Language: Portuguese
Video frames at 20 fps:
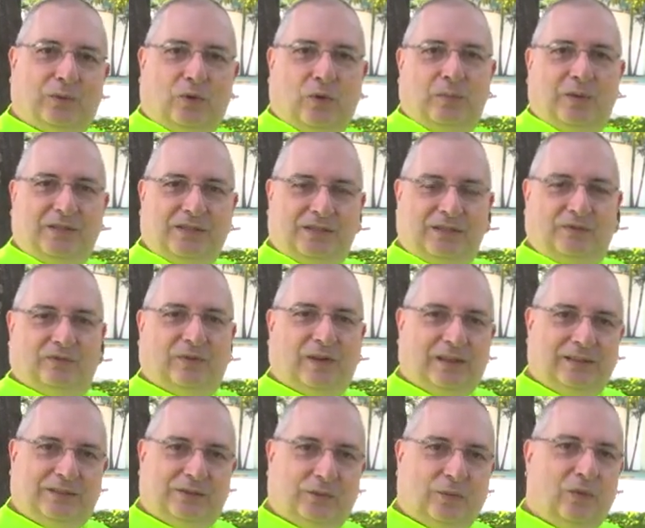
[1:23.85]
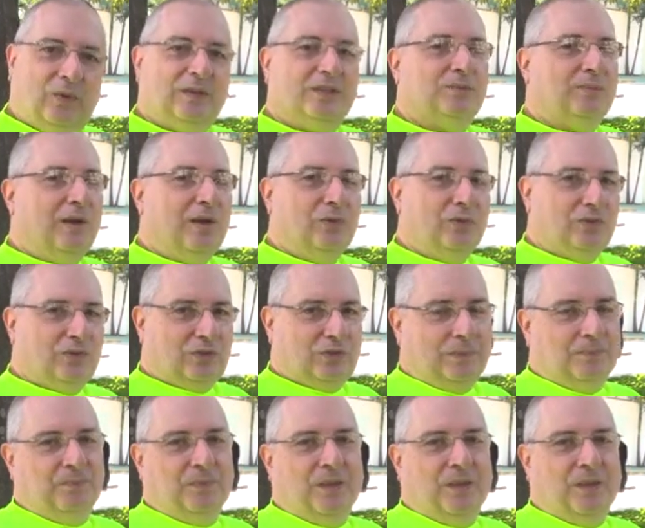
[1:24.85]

como a gente faz com as mãos,